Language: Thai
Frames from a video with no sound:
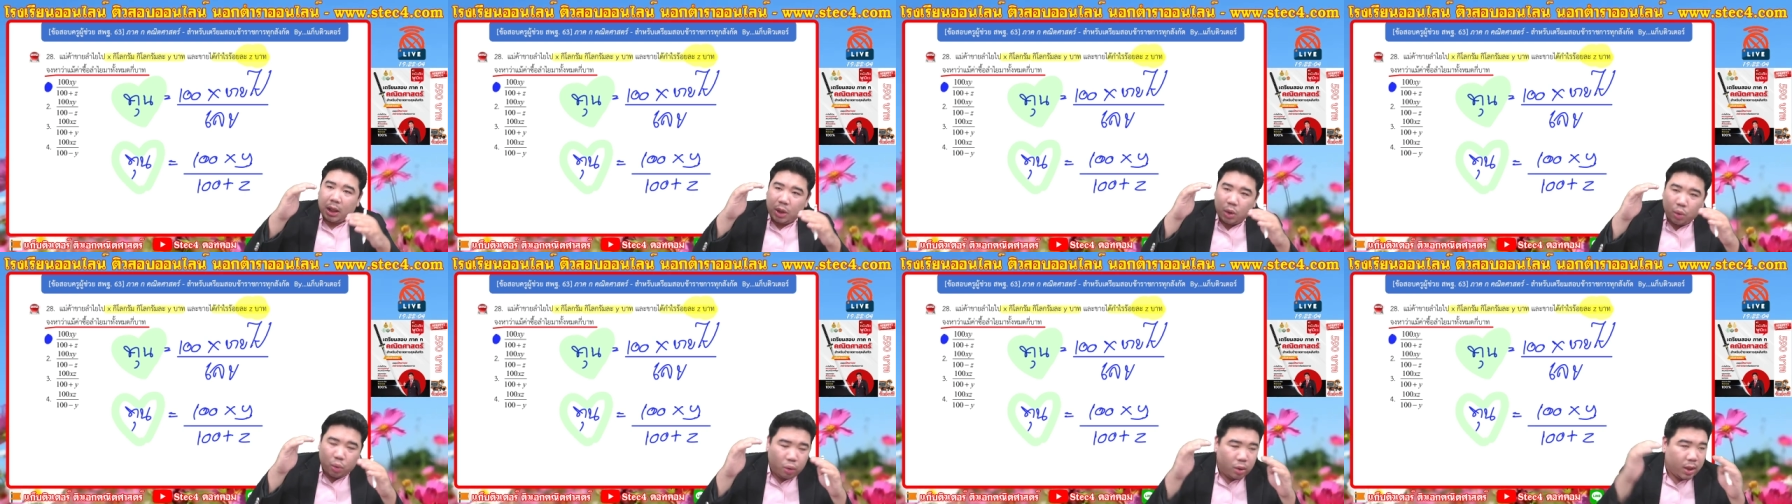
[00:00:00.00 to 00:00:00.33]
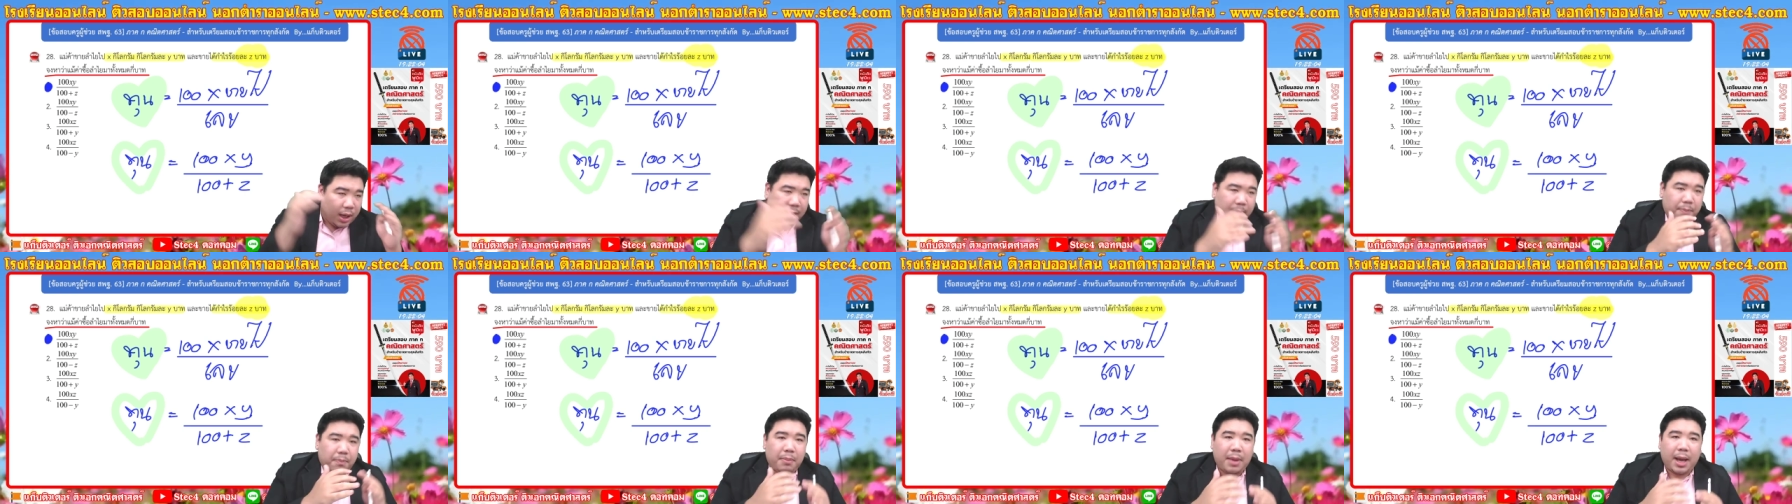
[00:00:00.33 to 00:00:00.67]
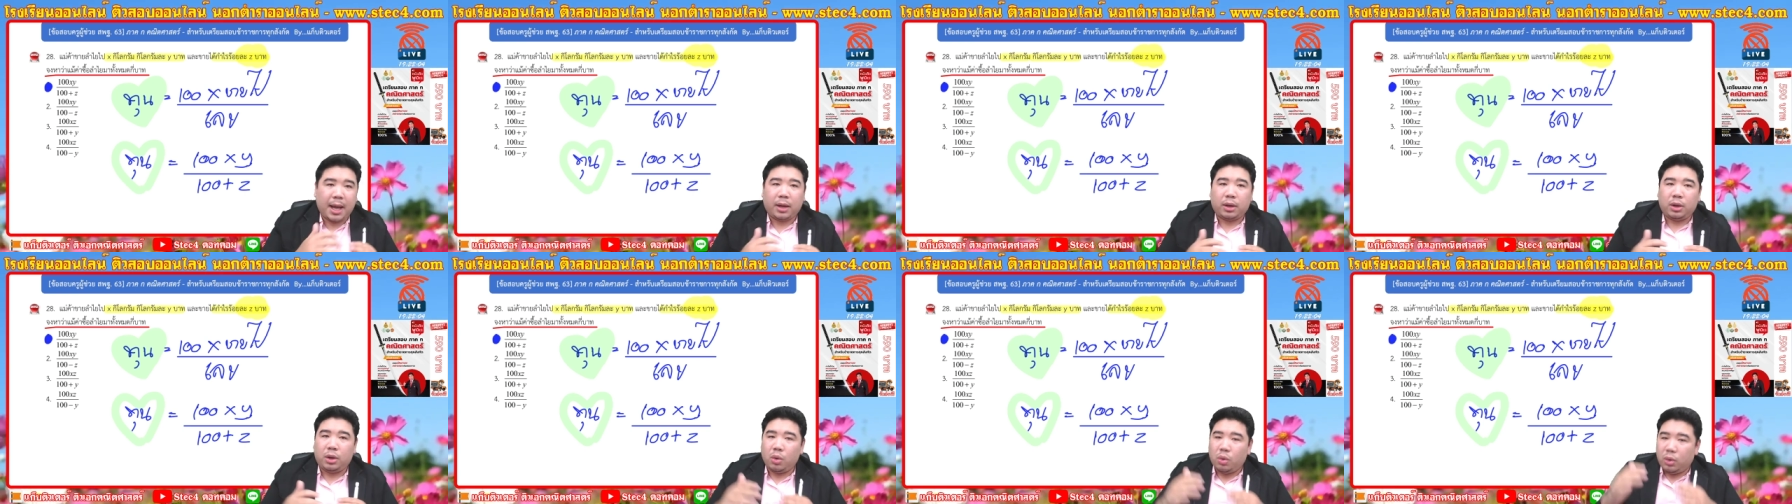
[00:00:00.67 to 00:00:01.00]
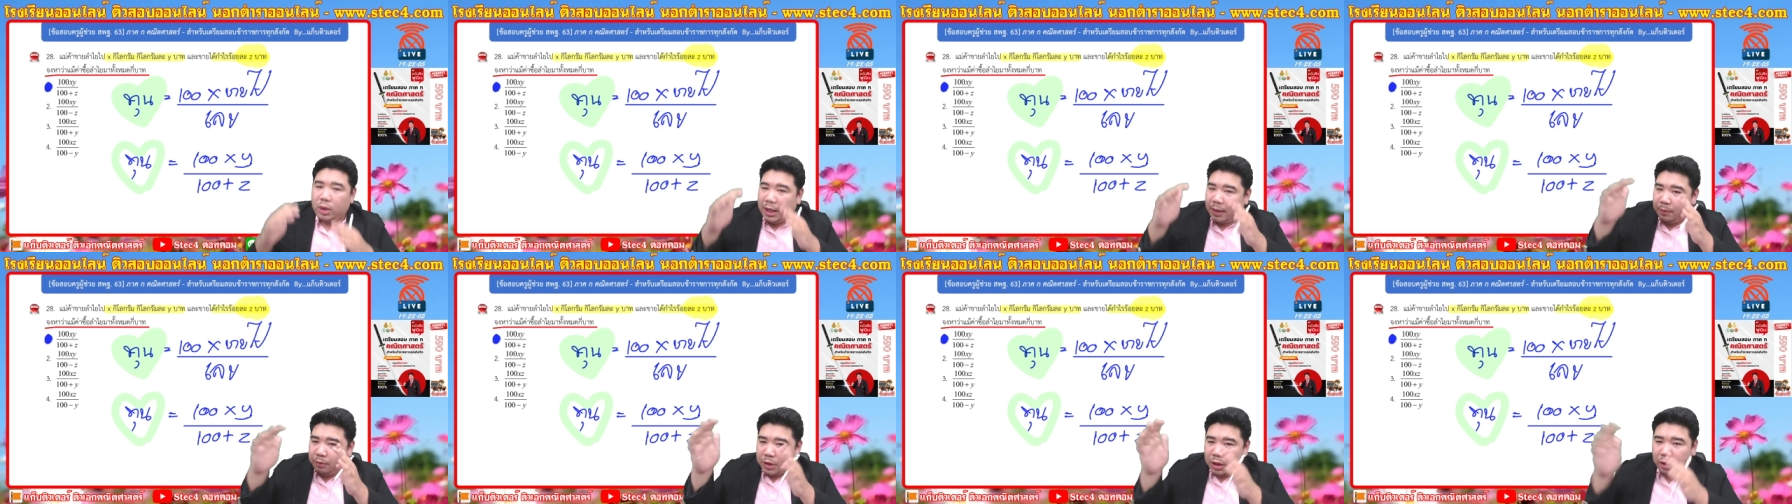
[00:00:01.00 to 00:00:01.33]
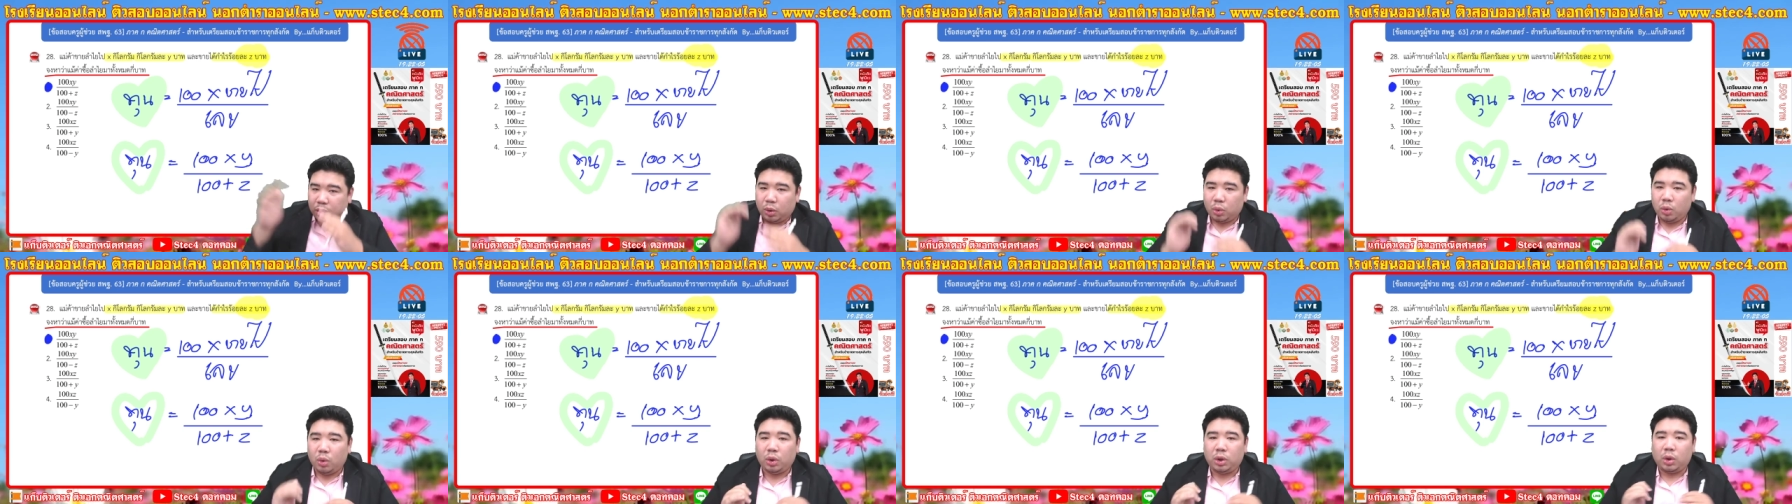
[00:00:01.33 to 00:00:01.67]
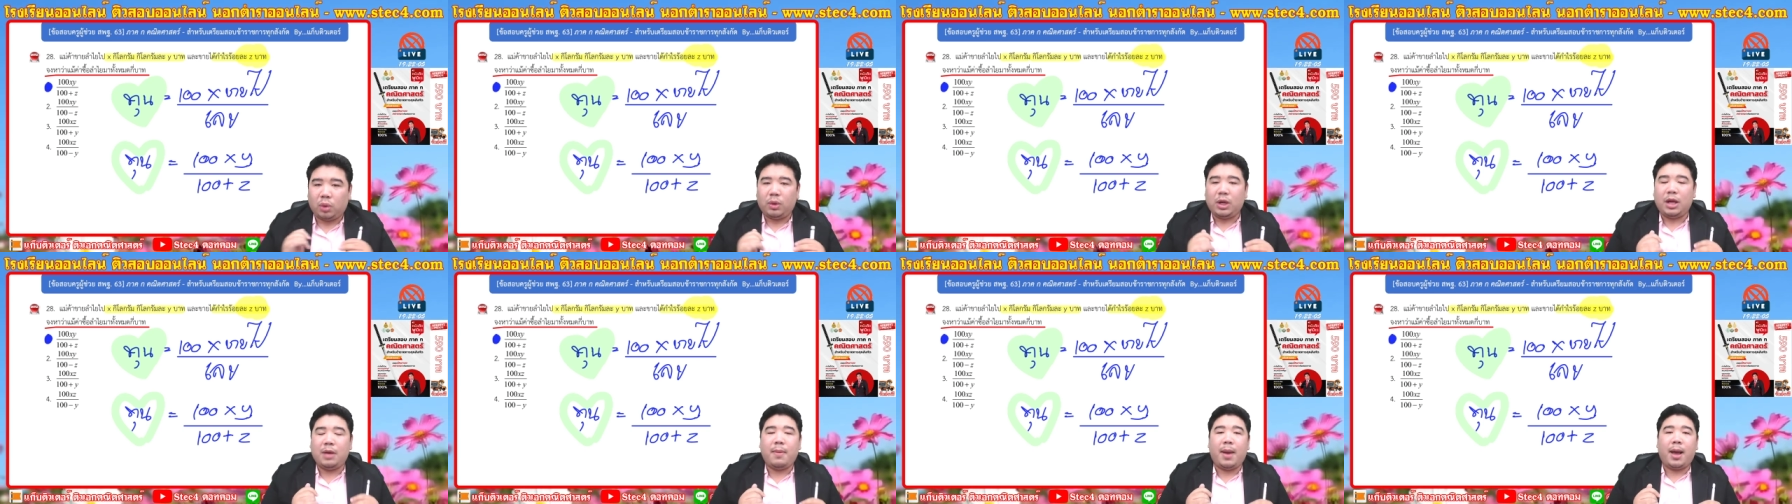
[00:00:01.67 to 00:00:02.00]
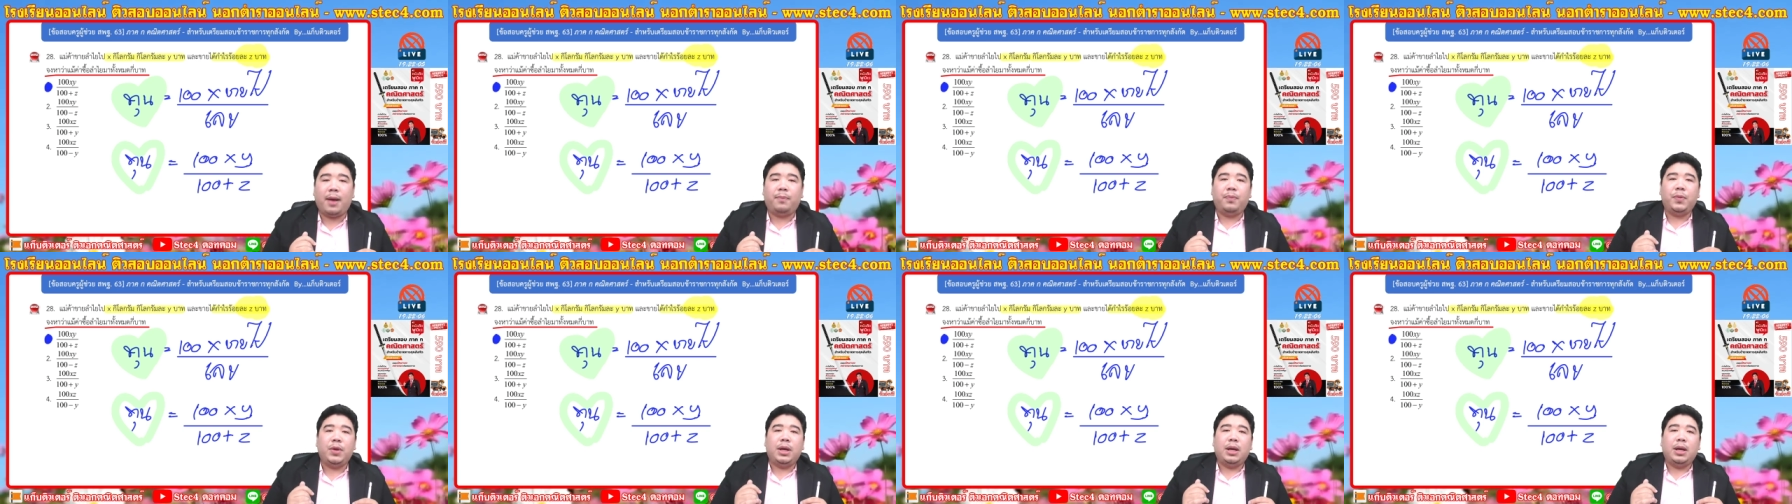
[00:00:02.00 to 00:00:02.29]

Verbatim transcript: ดูคลิปมั่ง ดูคลิปจากตรงนู้นตรงนี้มั่ง